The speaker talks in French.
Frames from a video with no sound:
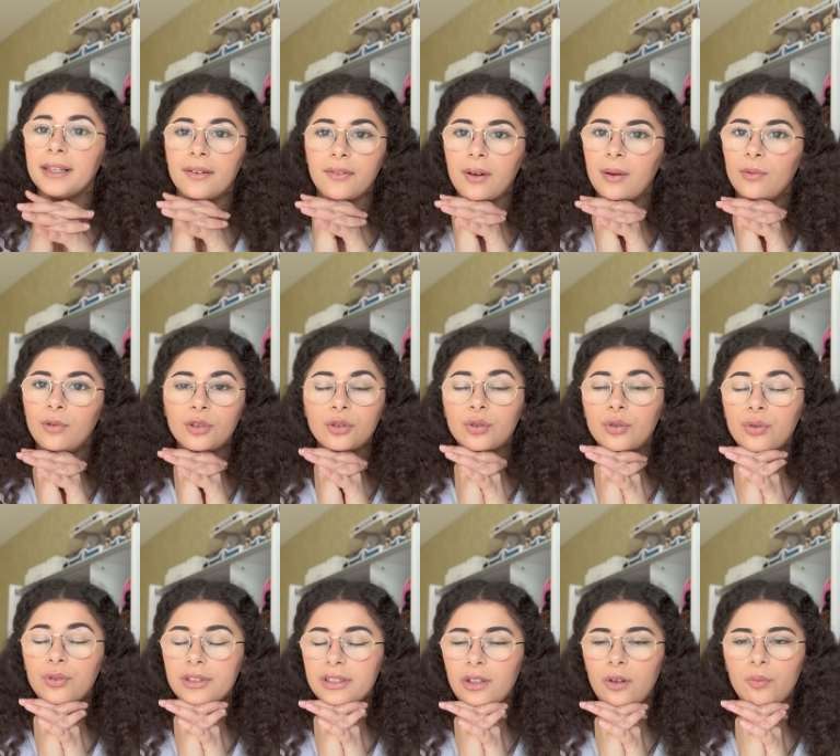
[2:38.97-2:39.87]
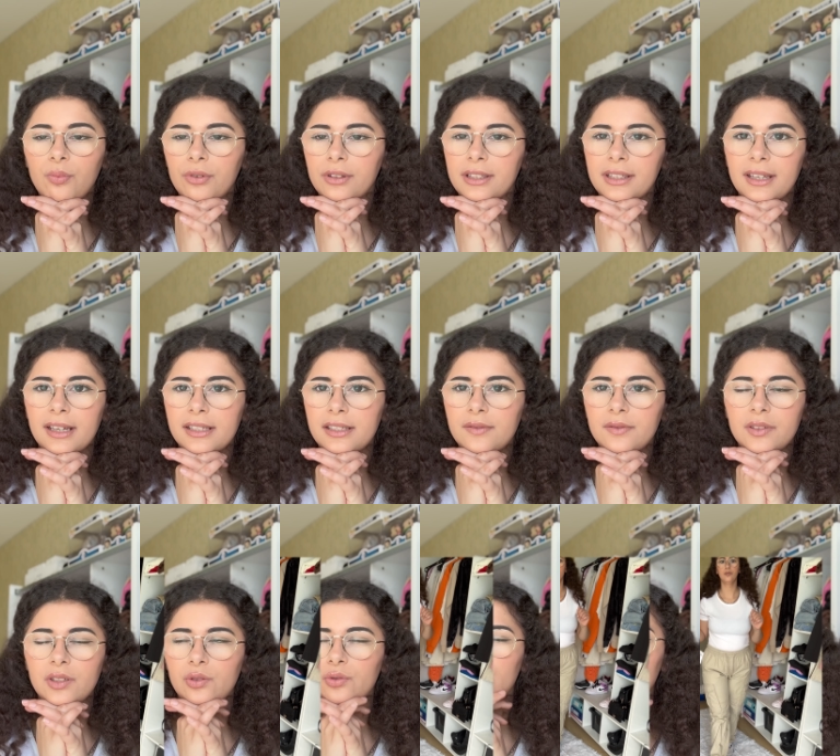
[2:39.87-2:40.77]
il n'y a vraiment que ça en point négatif,
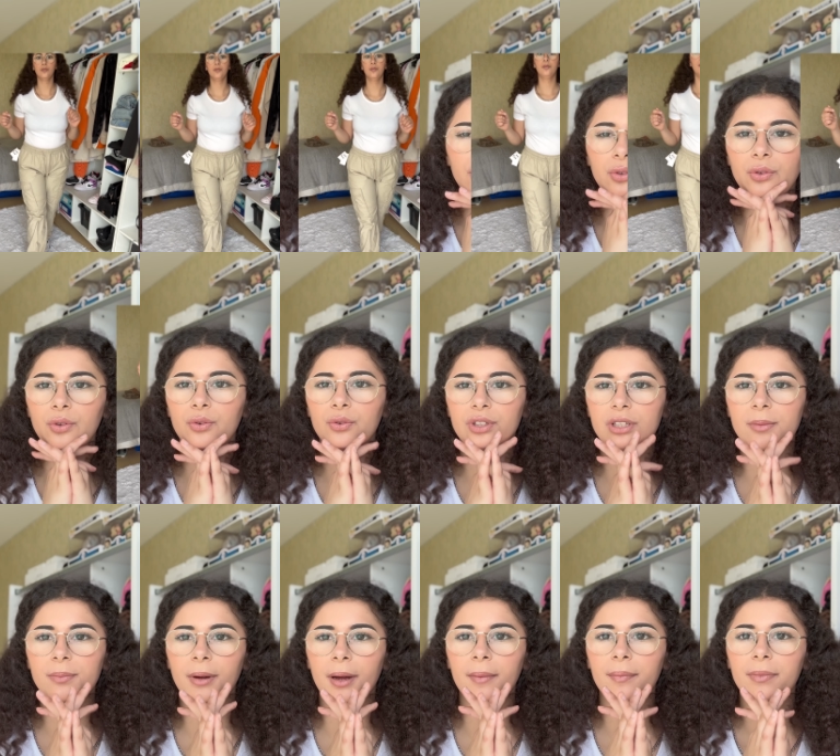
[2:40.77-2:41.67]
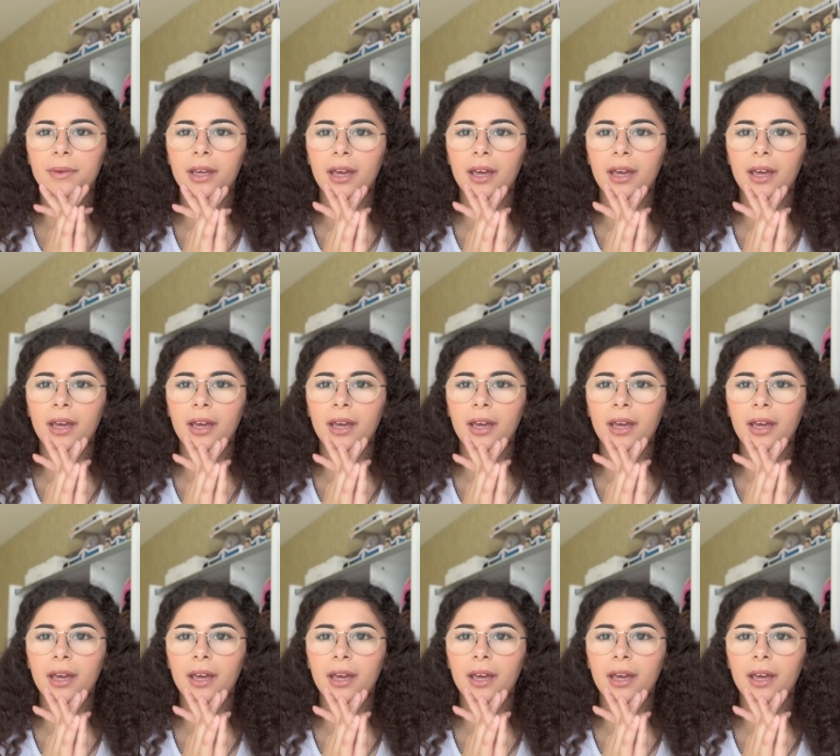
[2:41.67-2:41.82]
c'est juste le seul truc que j'aime pas.